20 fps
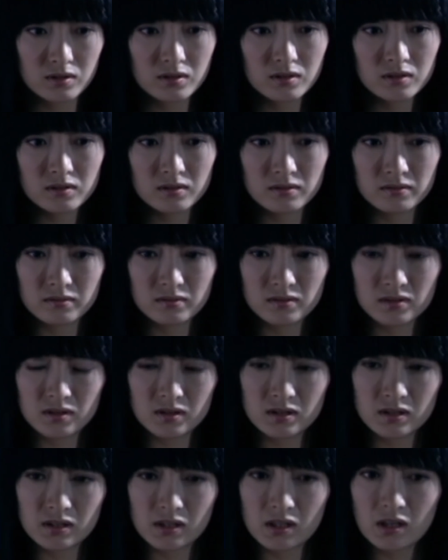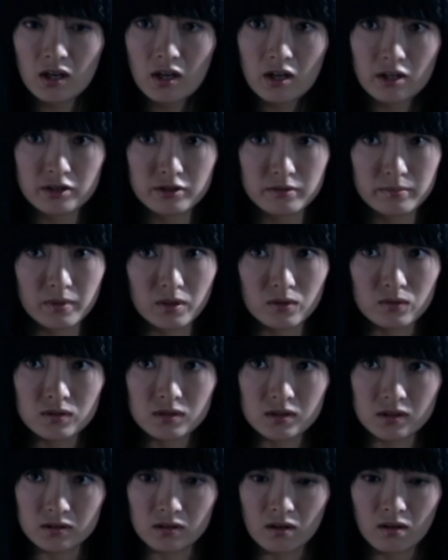Nhưng tiền
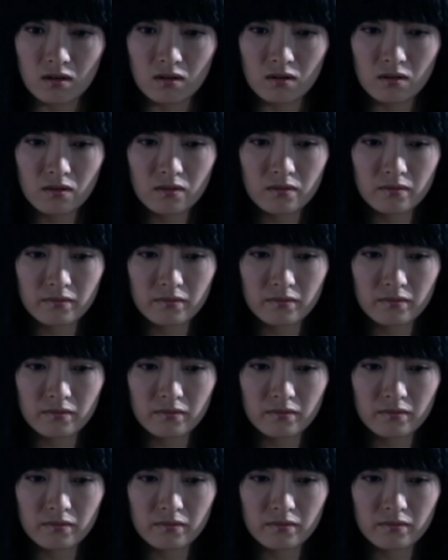thì vẫn